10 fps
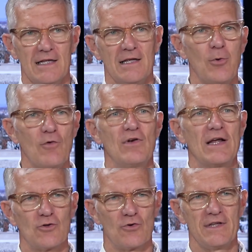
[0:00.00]
D'abord, vous
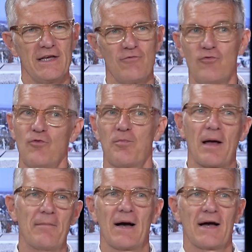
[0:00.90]
l'attendez, vous vous
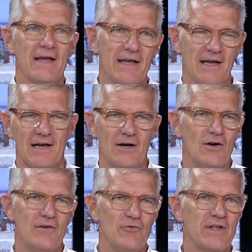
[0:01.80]
préparez, à
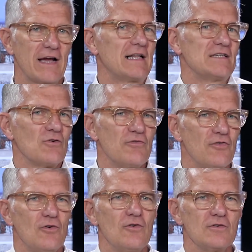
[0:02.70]
euh, venir avec les
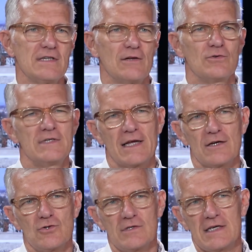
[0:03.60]
enfants, c'est aussi
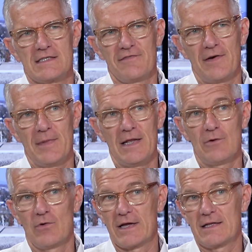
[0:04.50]
quelque chose d'assez
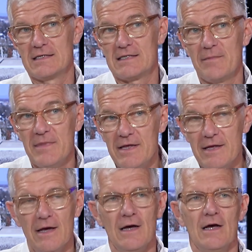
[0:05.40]
familial, ou avec des
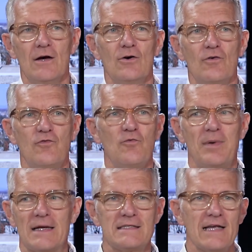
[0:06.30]
amis, euh, vous
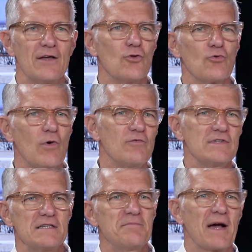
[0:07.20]
placez à un endroit où
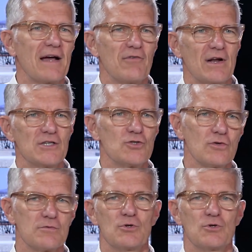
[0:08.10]
vous espérez voir les choses.